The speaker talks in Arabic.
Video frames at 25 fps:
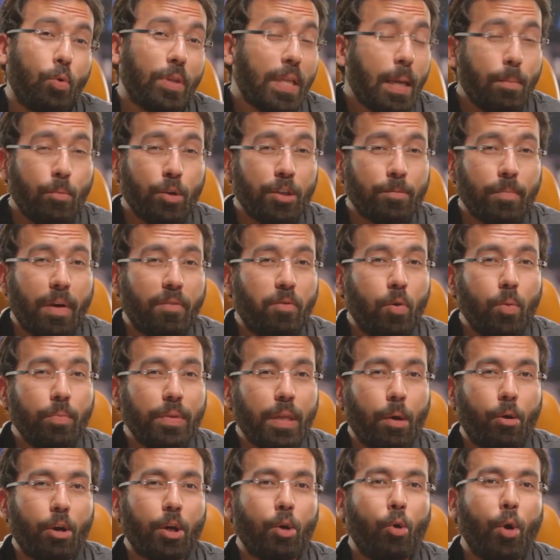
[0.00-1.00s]
وده مش مفهوم
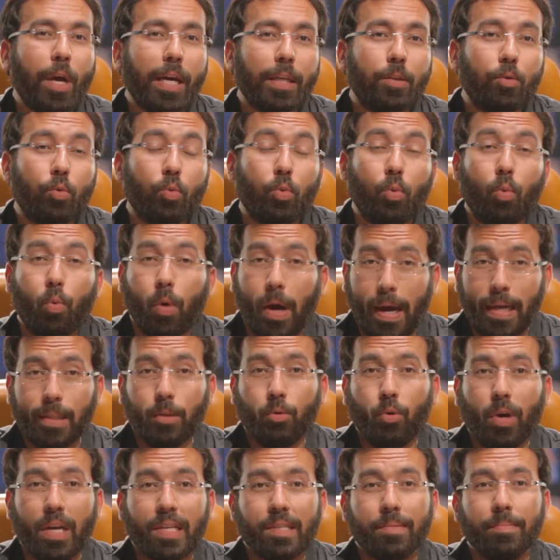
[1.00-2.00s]
توجهاته
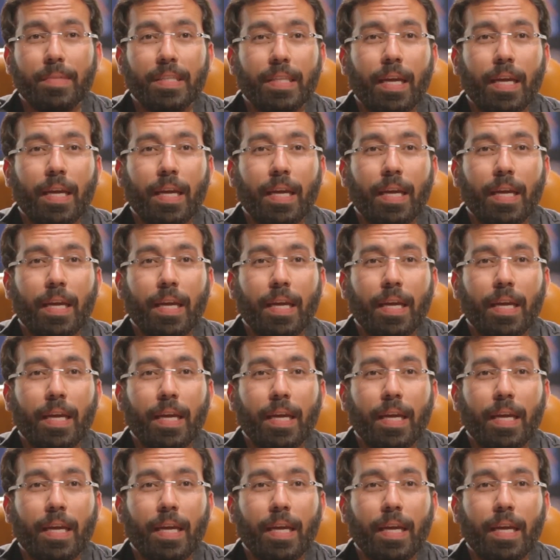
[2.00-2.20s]
وعنده ازمه